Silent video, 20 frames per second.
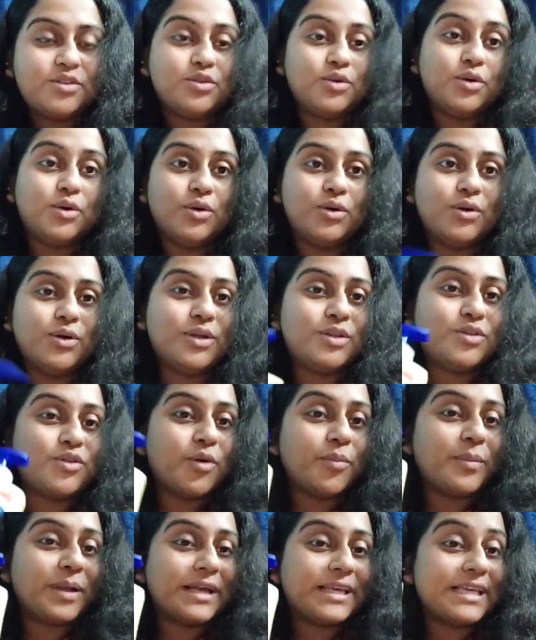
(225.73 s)
তো
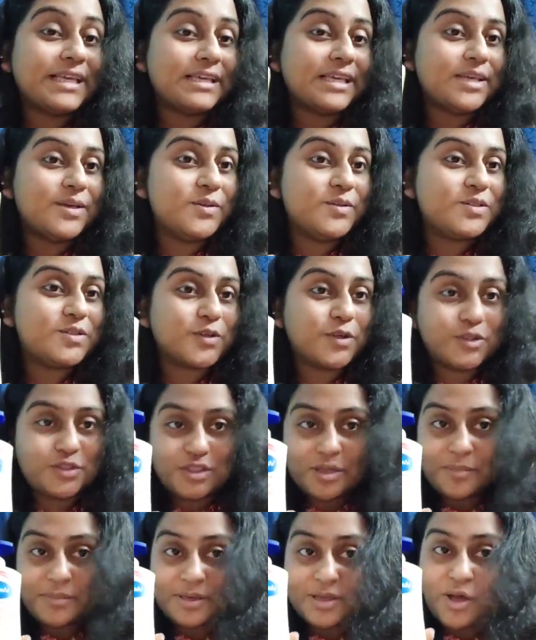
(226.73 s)
তোমরা কি কি ইউজ
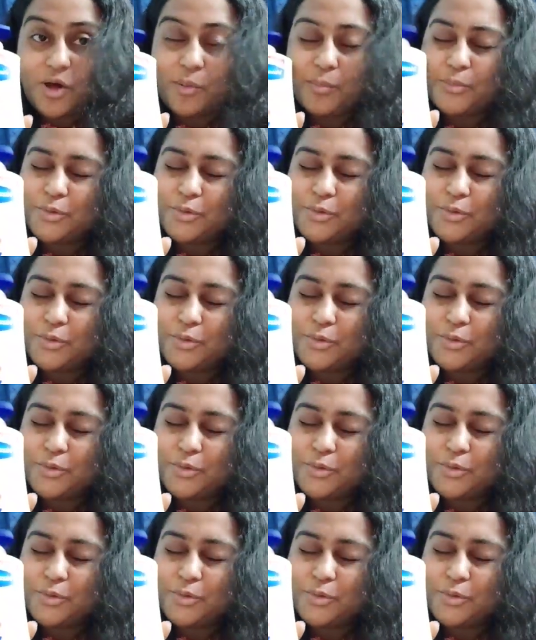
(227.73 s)
করছো আমাকে